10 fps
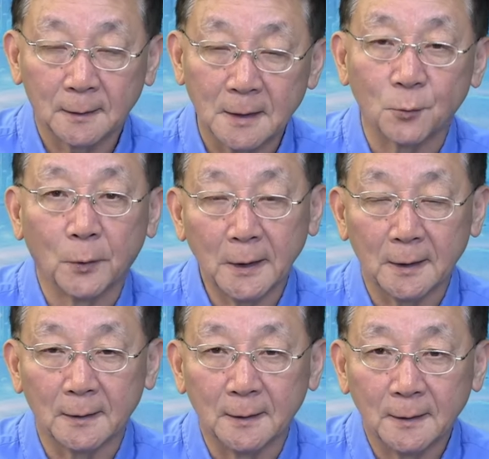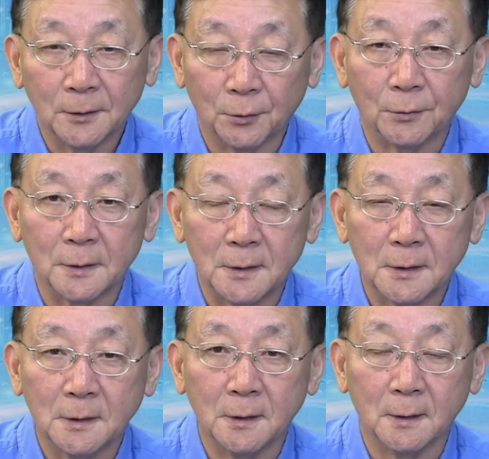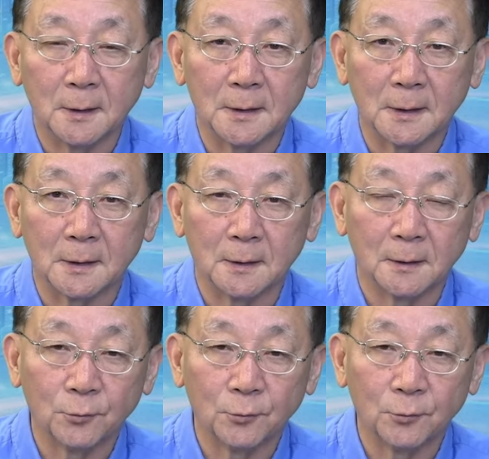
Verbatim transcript: 但是我也有呃这个